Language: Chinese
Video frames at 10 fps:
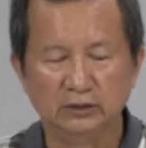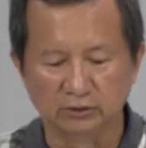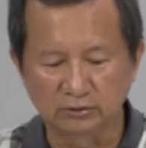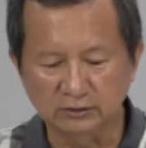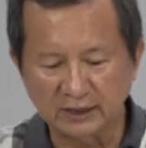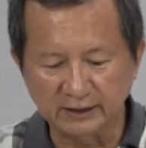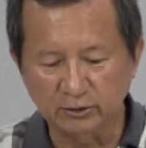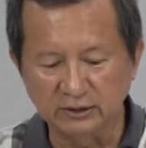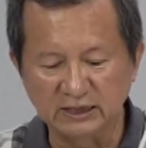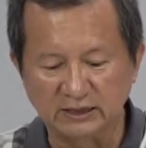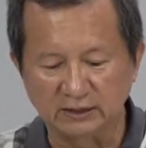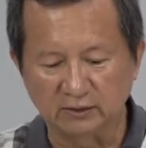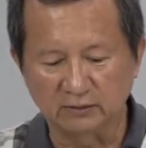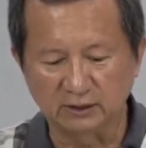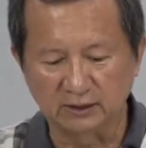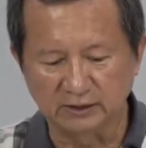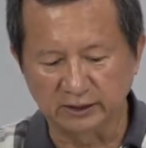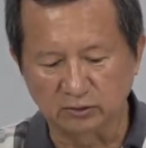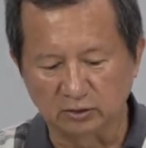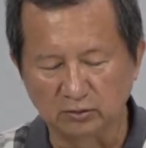有时候这样用力挤的话呢，
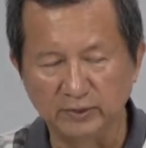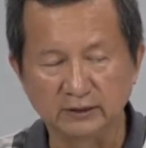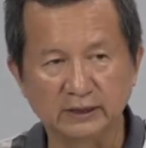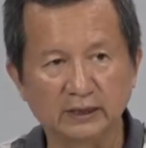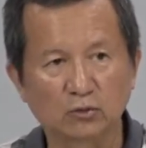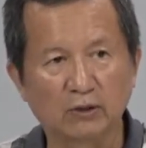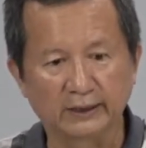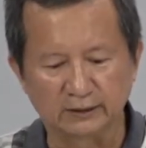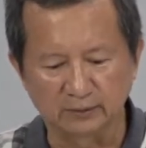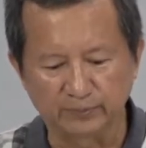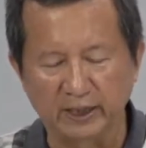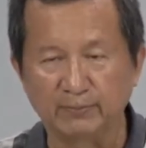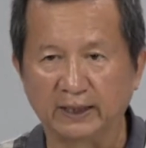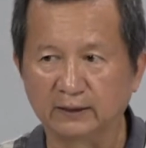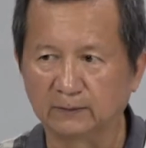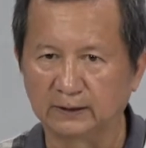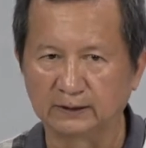结果后面这一块的背板的话